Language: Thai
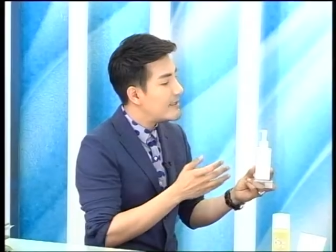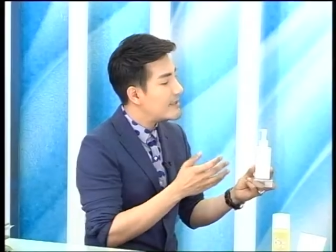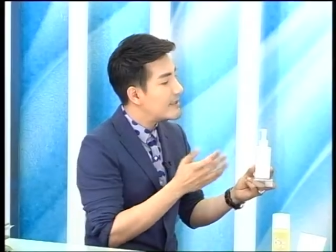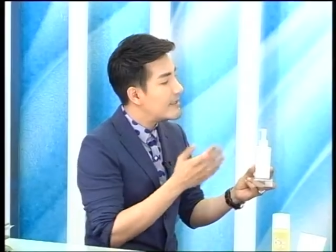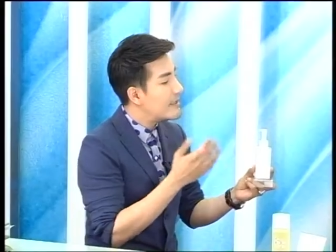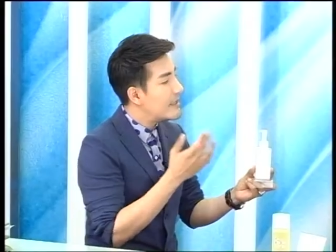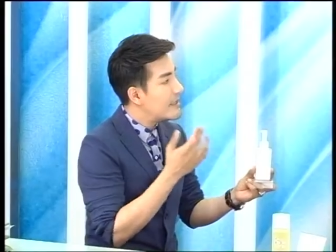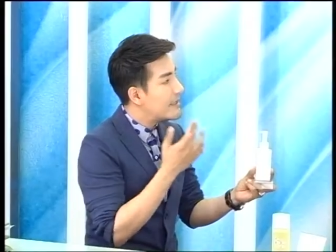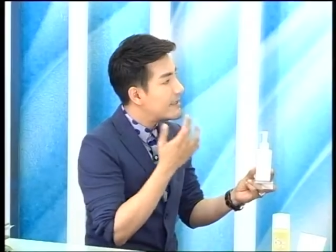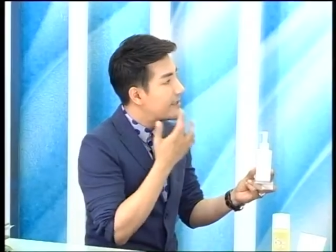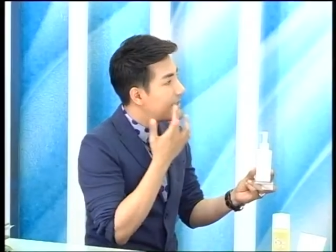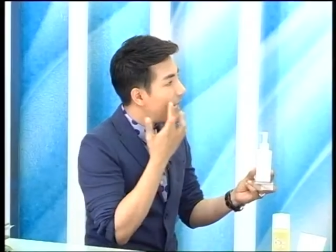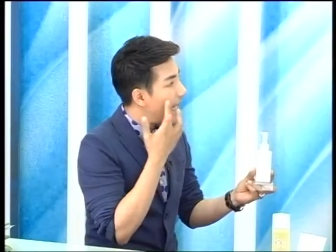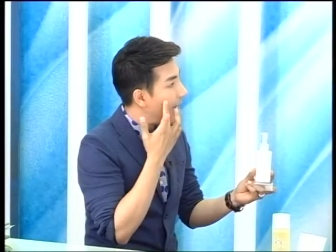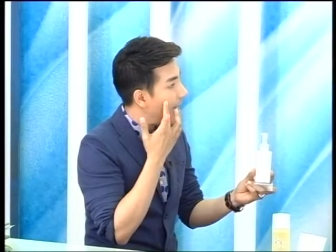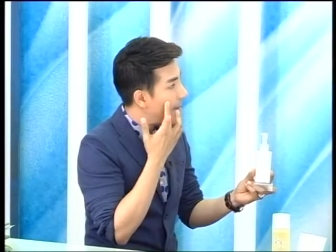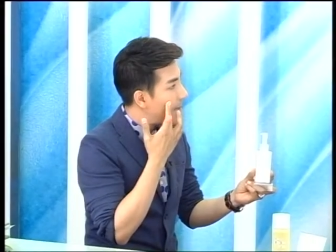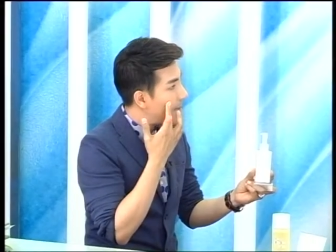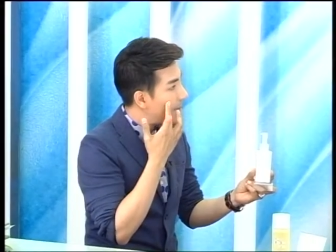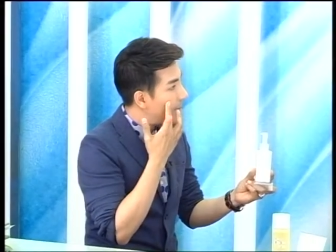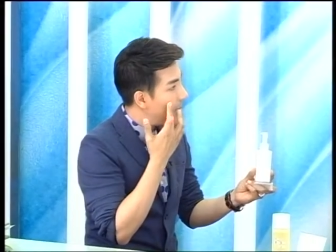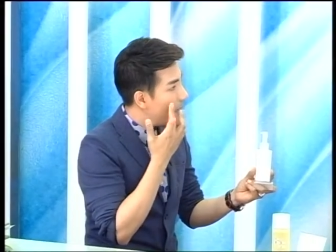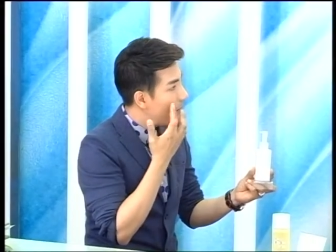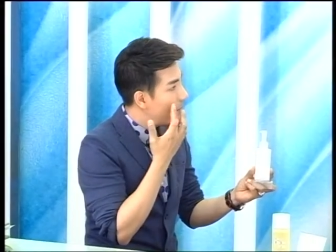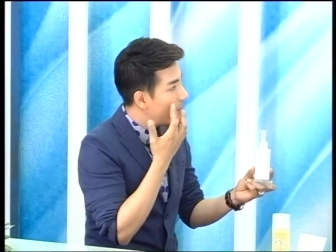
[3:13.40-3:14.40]
คือทา
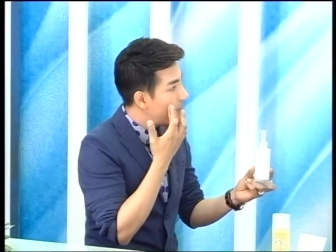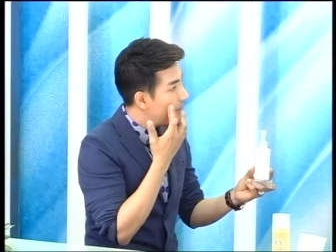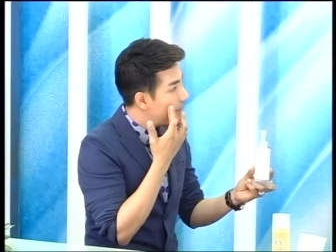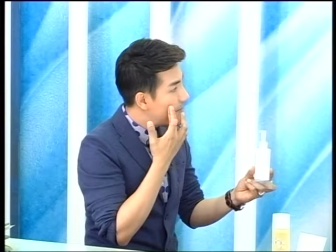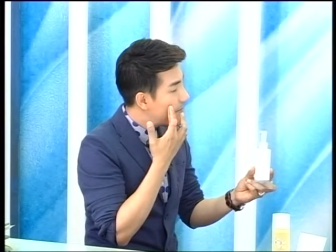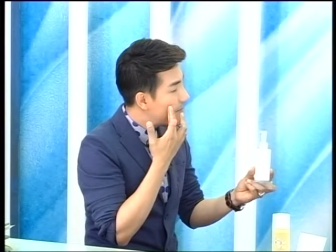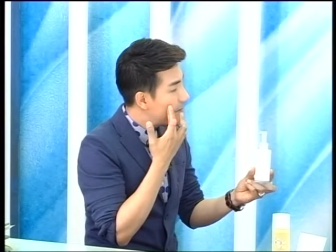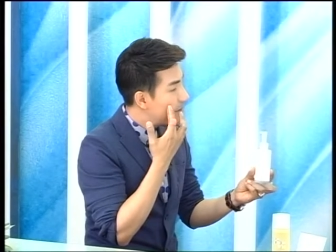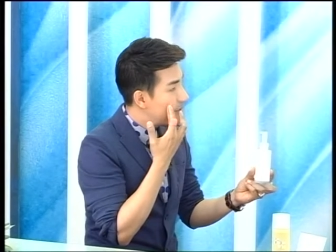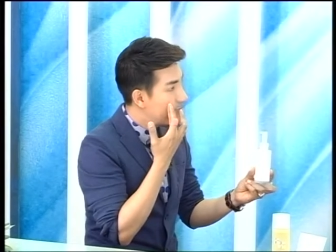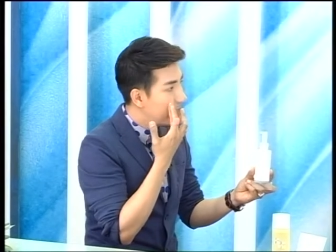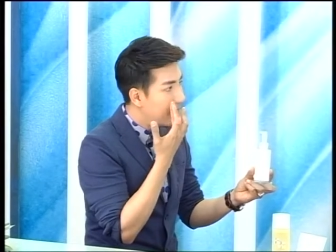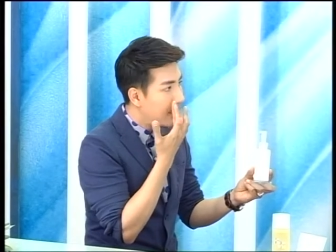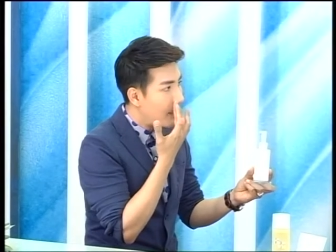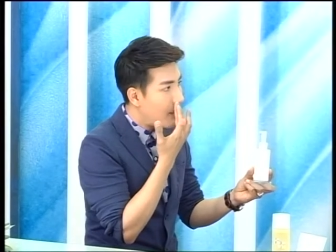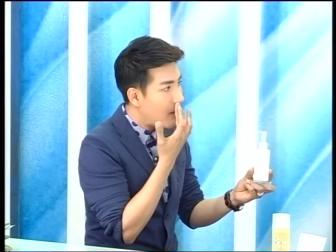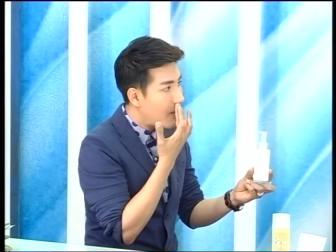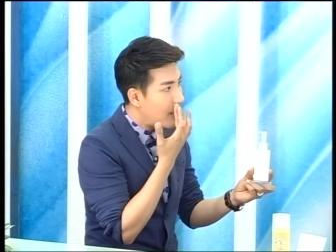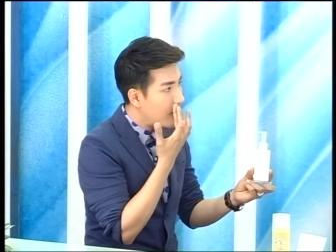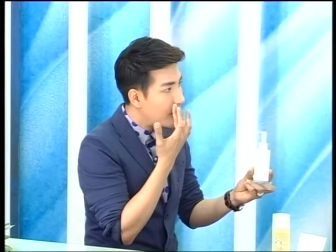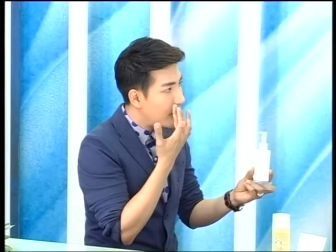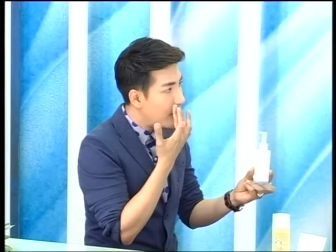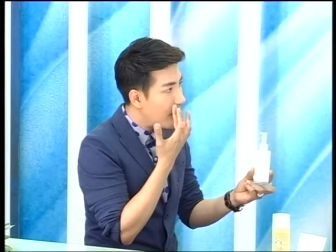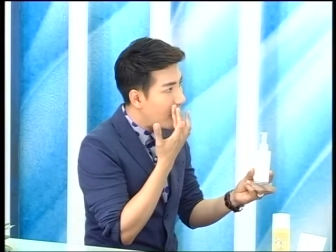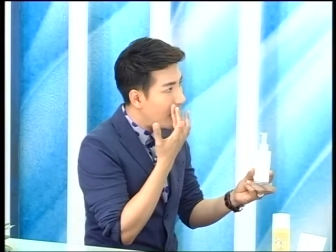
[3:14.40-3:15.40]
เอาดีฟครีซิ่งออ
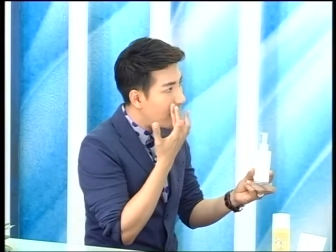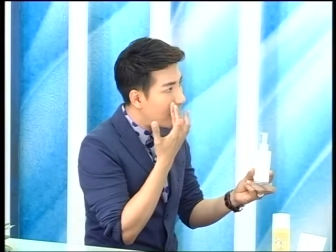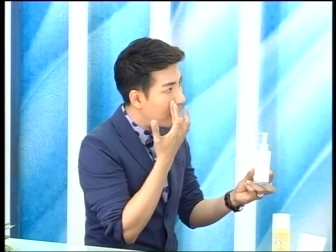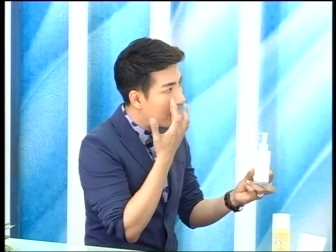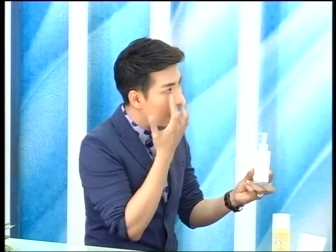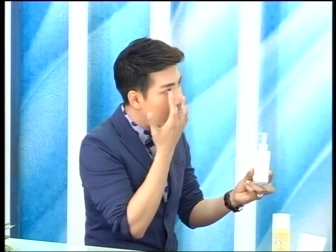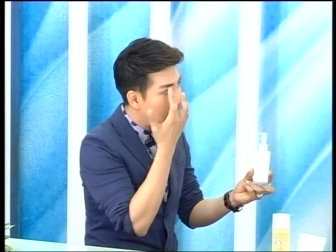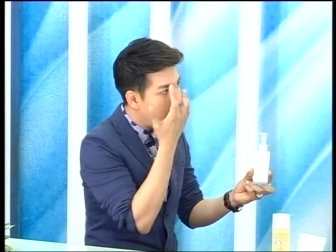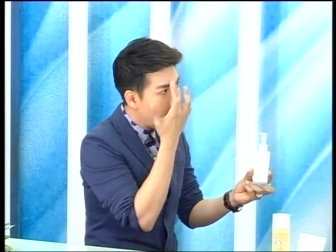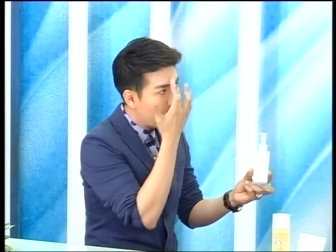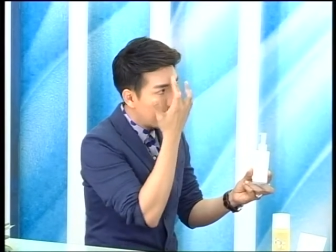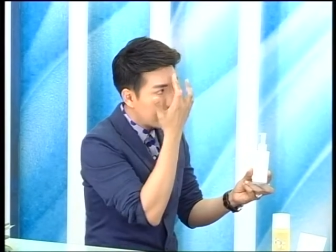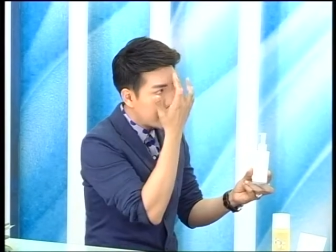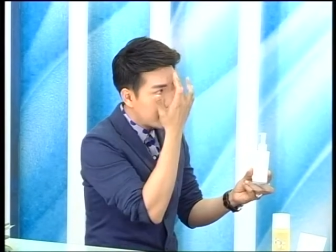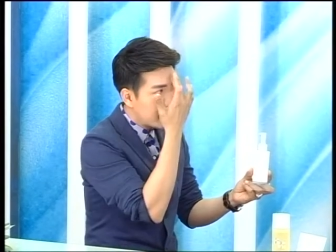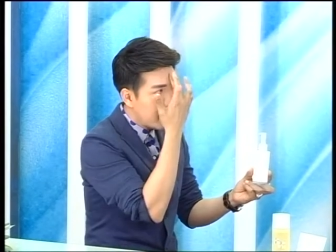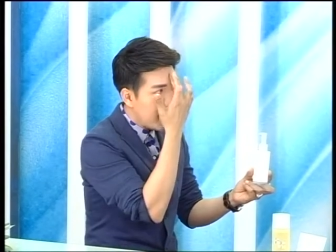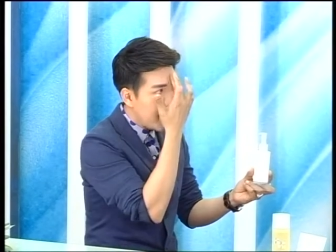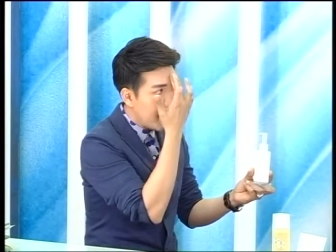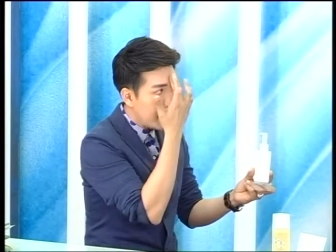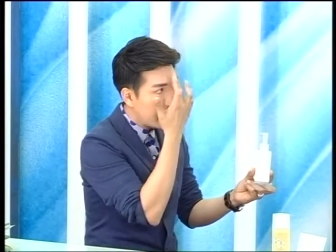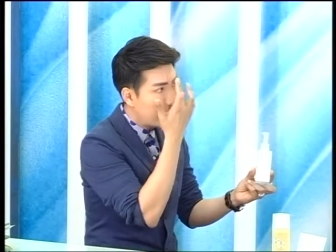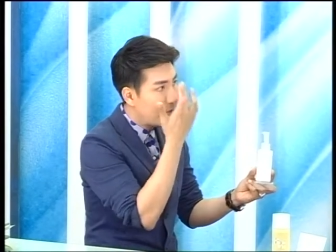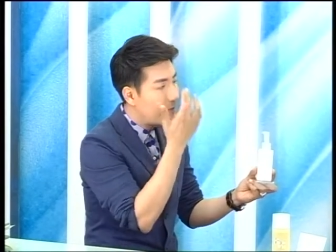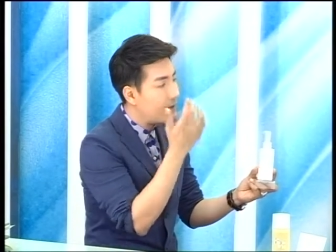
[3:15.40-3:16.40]
ยล์หยอกแล้วก็
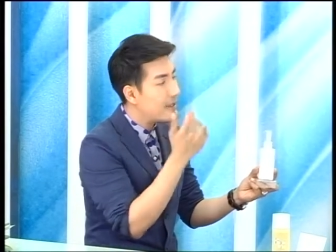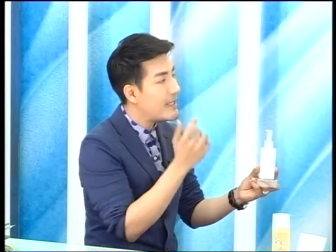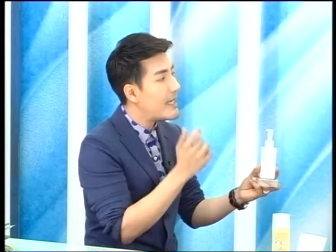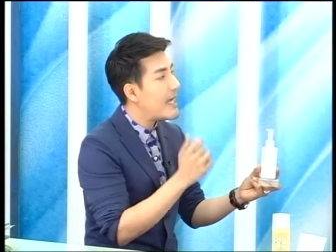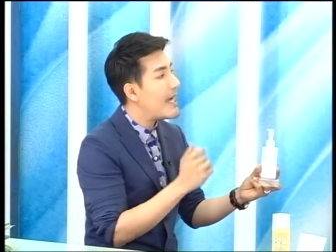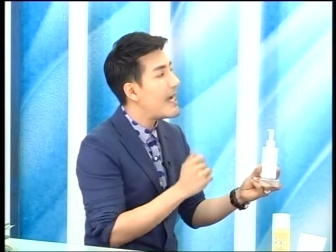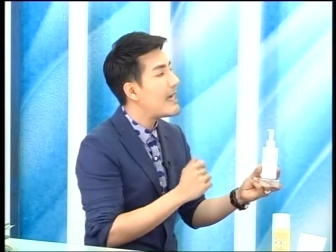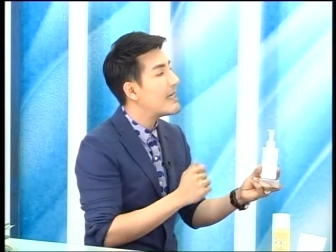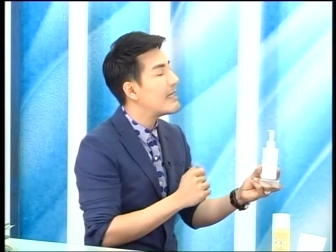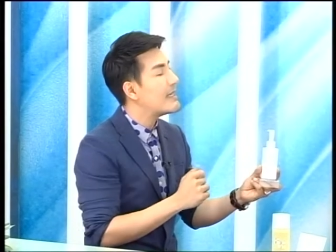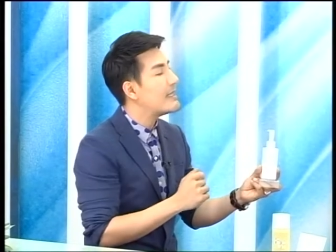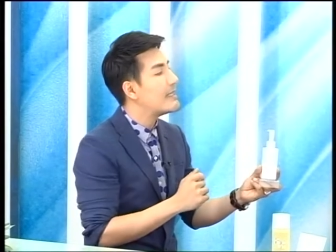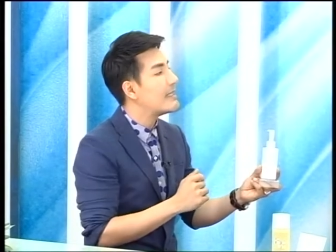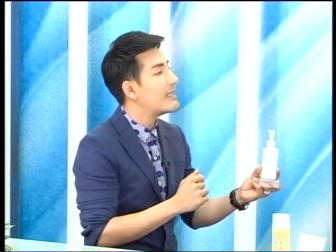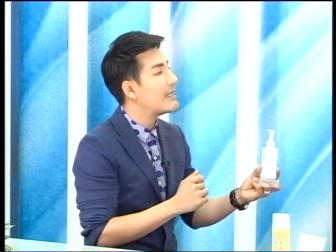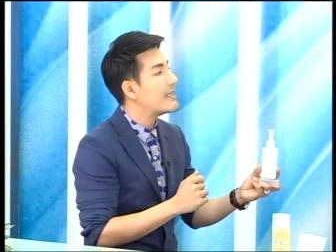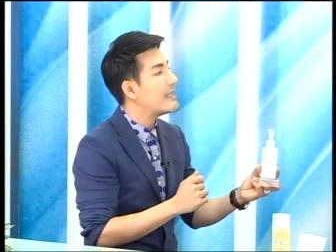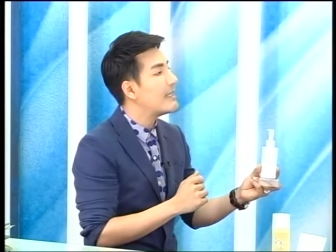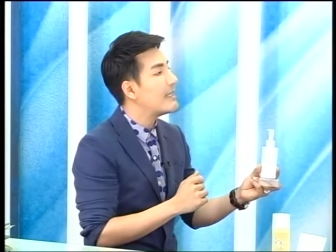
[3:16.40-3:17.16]
แตะทั่วหน้าเลยอย่าง